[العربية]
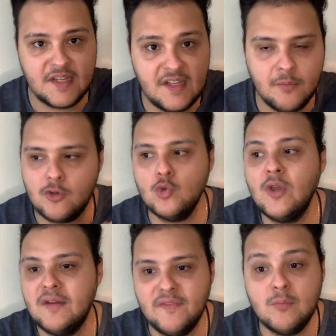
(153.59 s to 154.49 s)
السنه دي
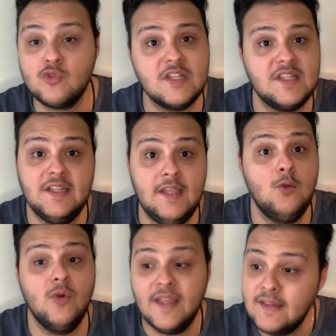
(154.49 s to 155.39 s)
برضو كان فيها مسلسلات
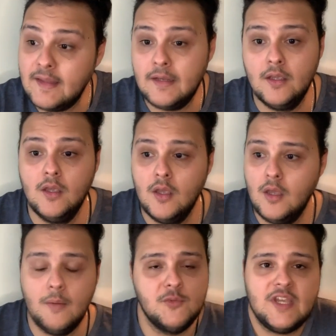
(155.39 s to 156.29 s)
حلوه جدا
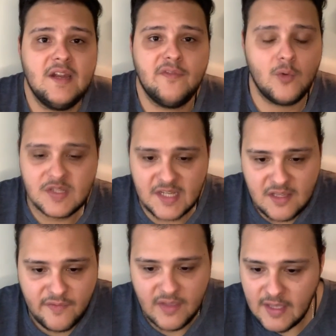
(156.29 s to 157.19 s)
مش عارف هو
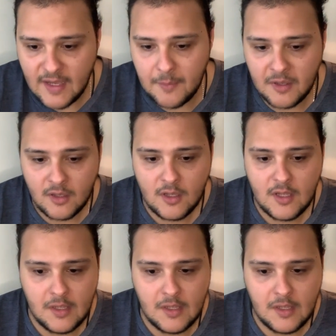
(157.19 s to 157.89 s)
السنه دي في ايه يا جماعه